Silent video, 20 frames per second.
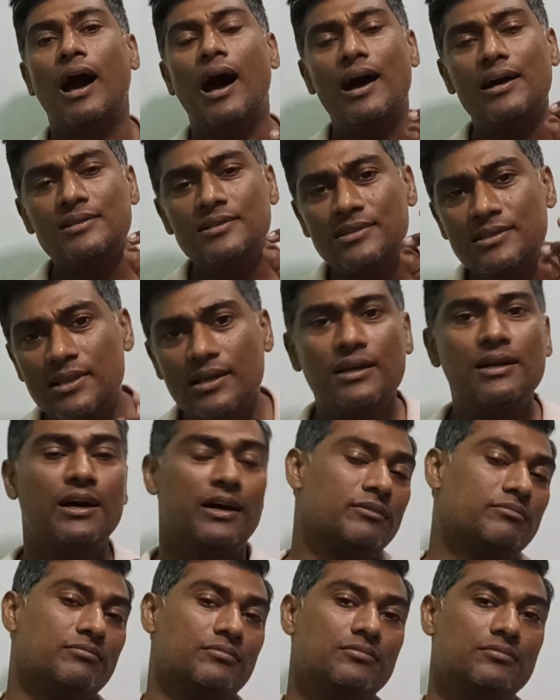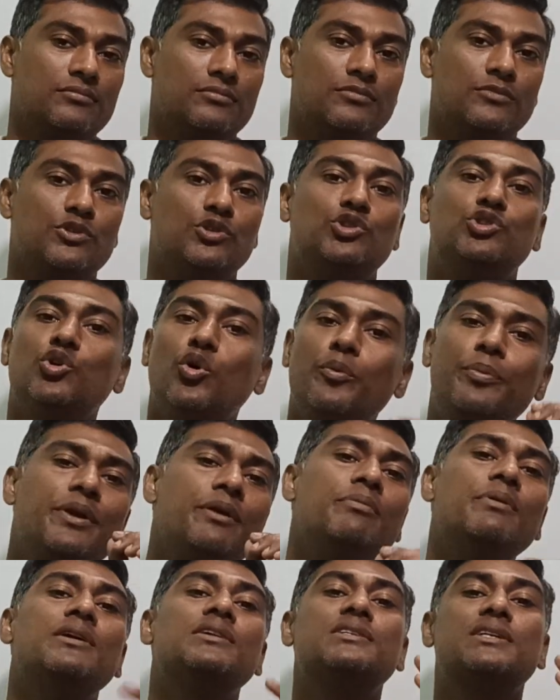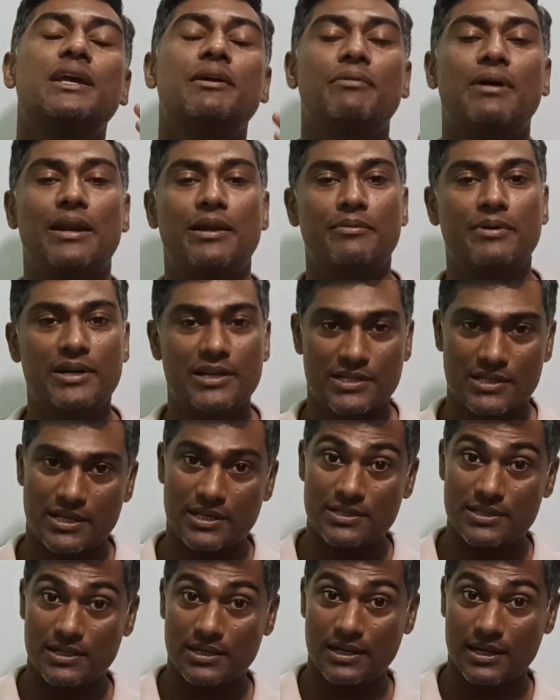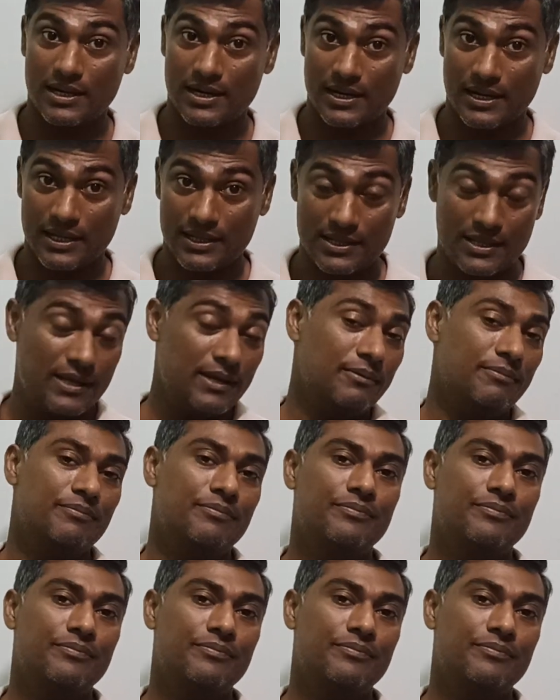आज तक हम जो भी बॉन्ड्स के बारे में डिस्कशन कर रहे थे